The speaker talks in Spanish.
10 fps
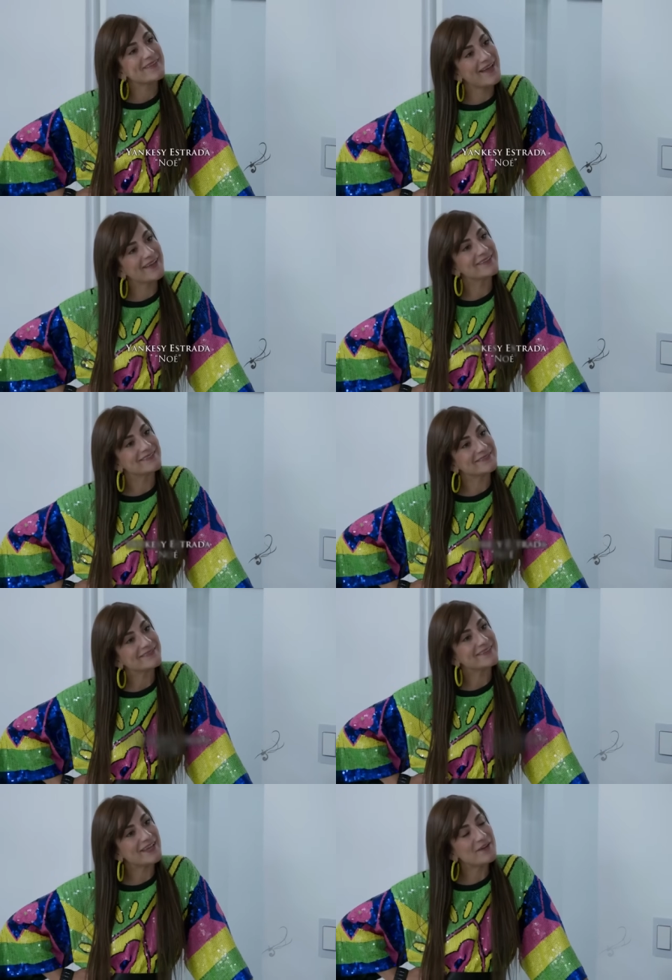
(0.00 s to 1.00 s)
Ay,
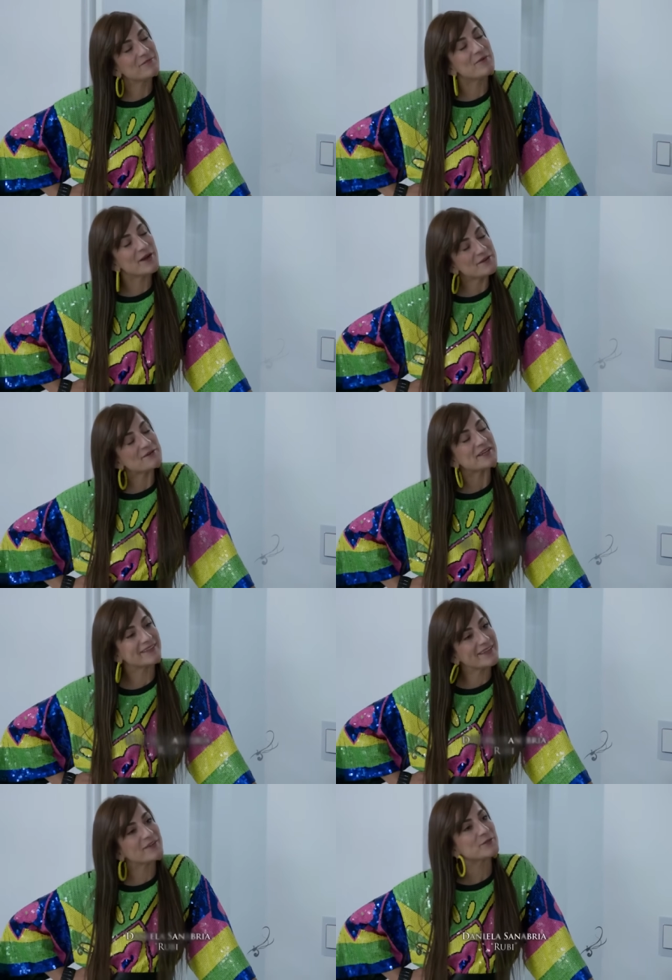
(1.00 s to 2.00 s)
qué bueno que
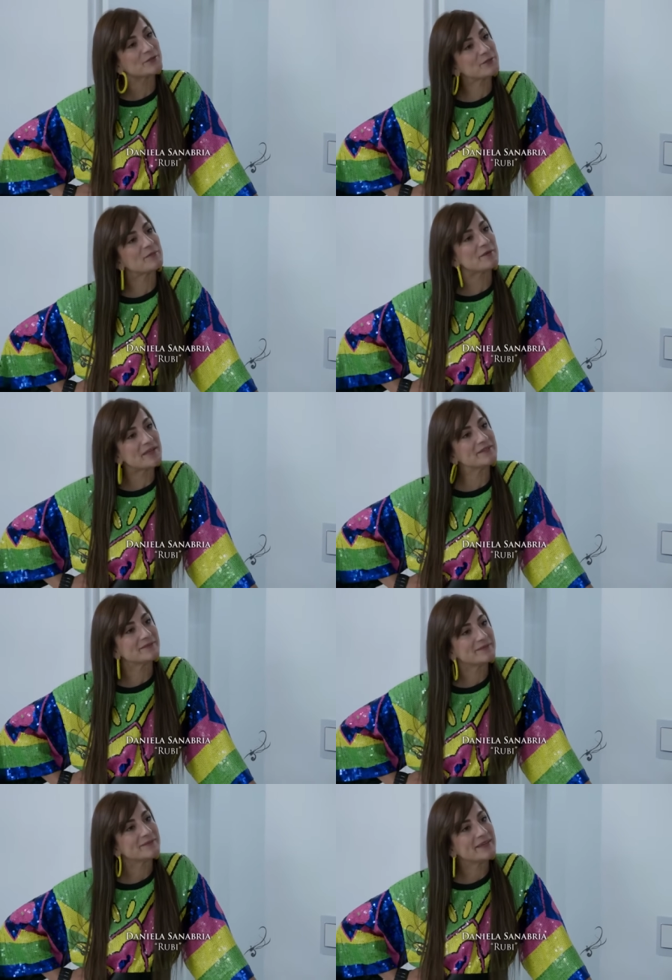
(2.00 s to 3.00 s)
te dé gusto, mami.
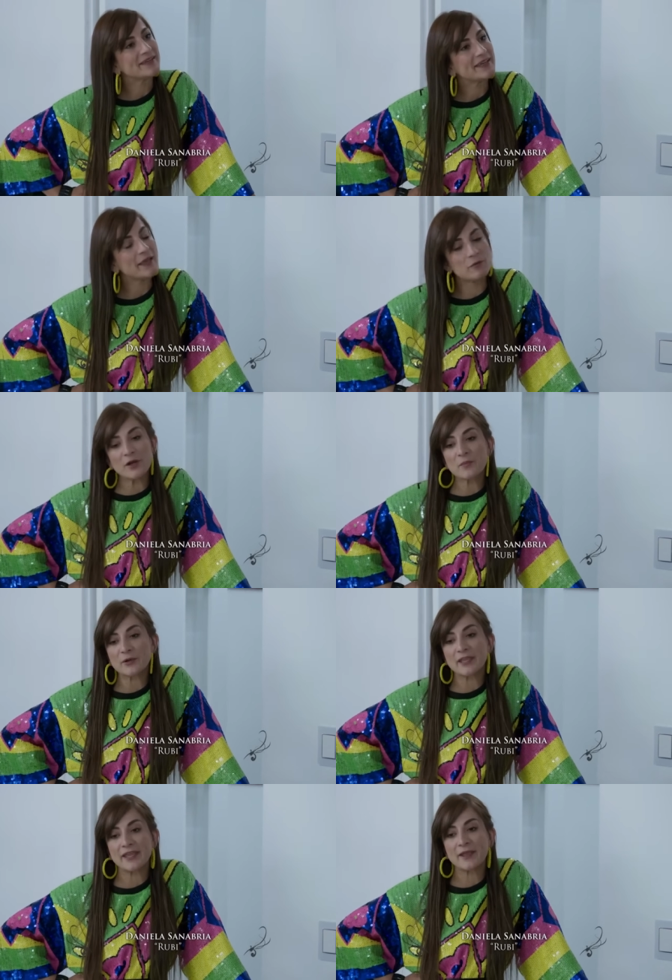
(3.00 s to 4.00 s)
Qué bueno,
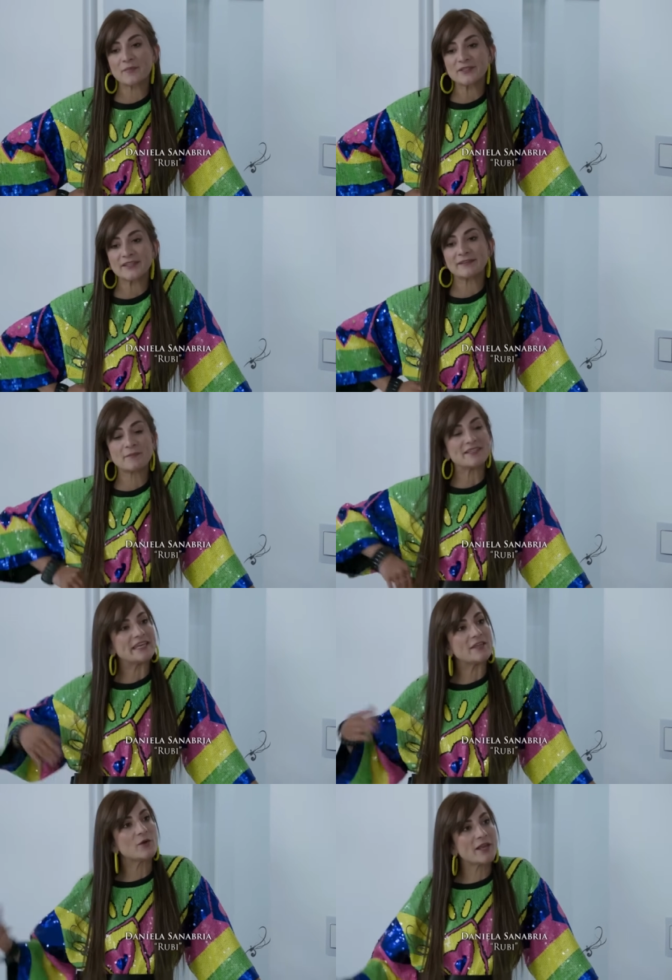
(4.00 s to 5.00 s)
porque pues entre más
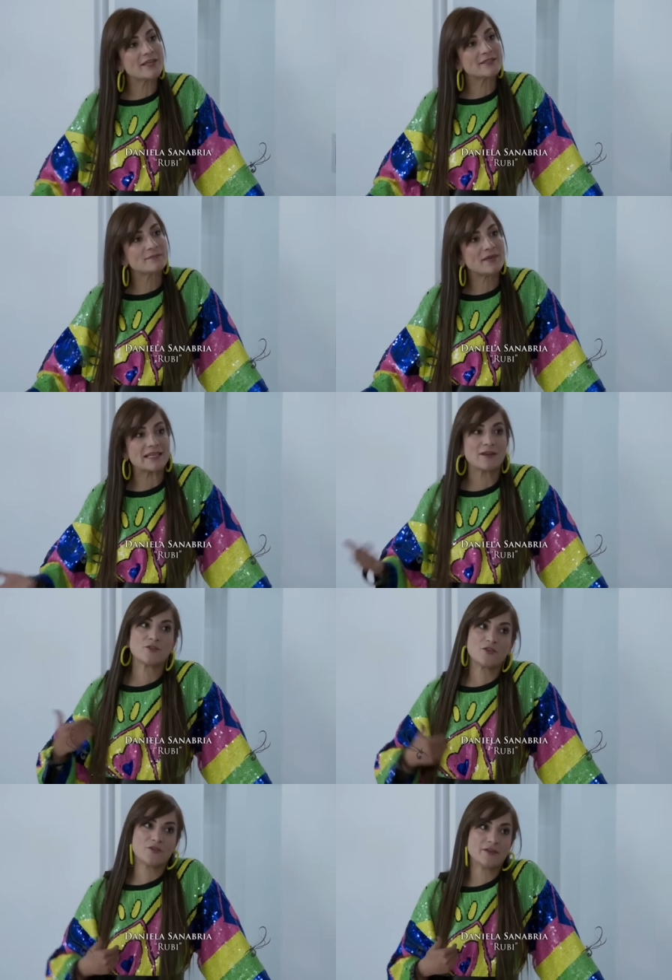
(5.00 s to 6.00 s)
seguidores, más gano
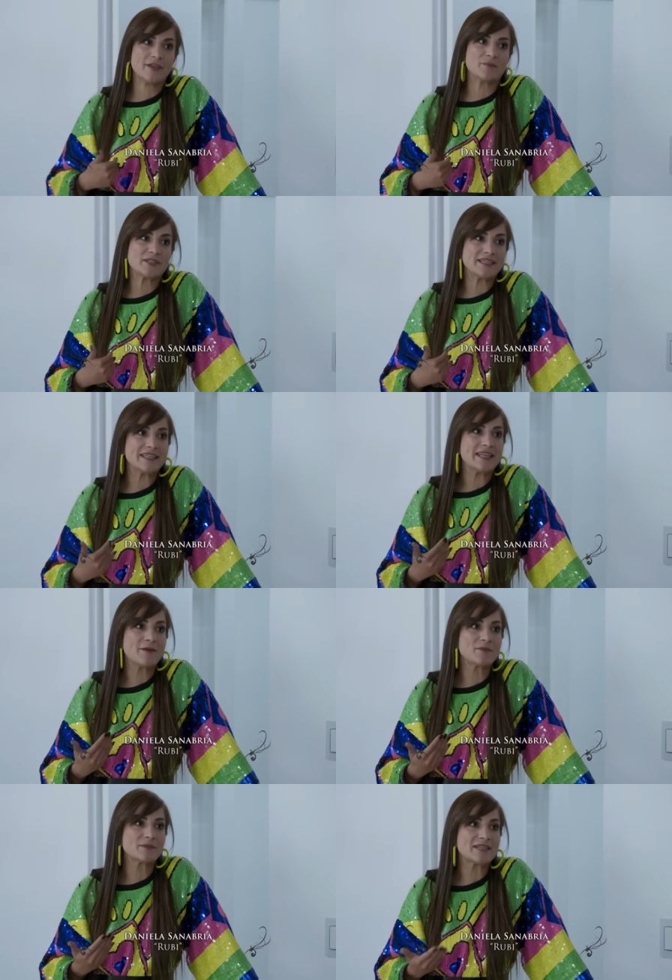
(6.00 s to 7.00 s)
yo. Y pues así
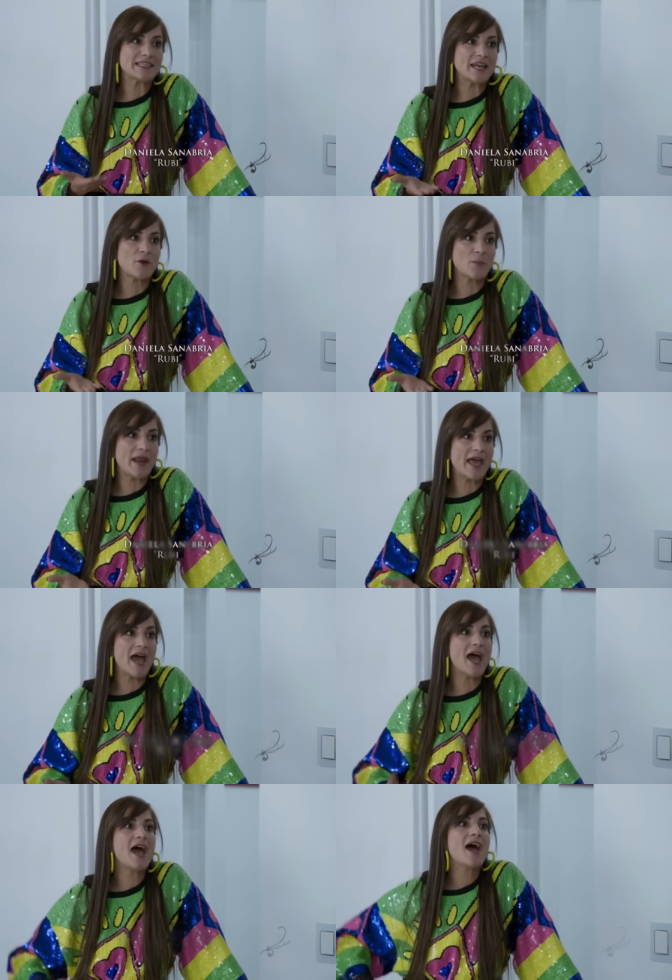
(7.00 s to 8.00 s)
tenemos más dinero
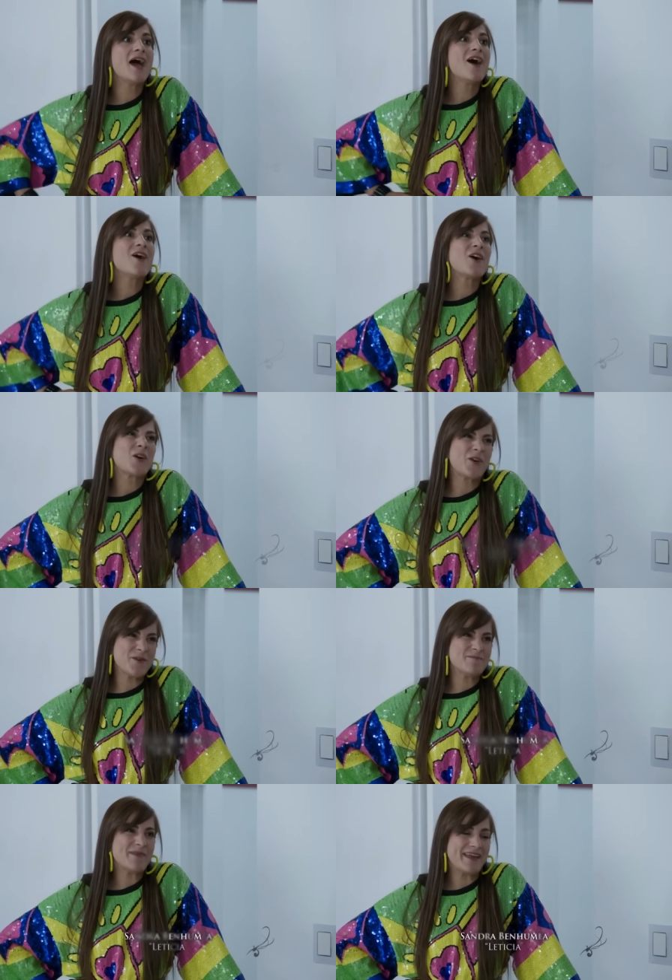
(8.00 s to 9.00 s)
para
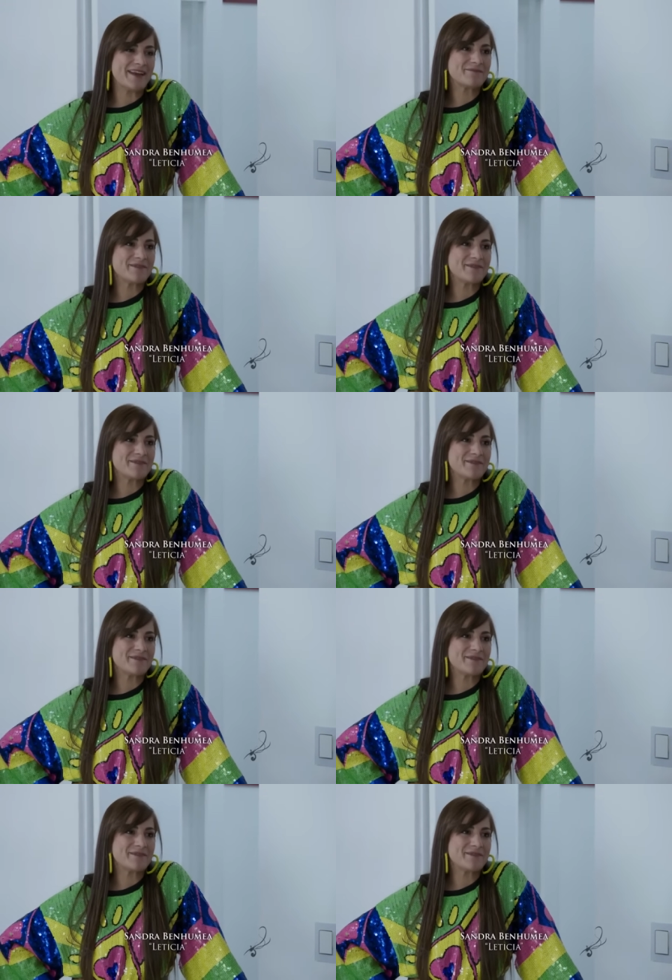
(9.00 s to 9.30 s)
comer,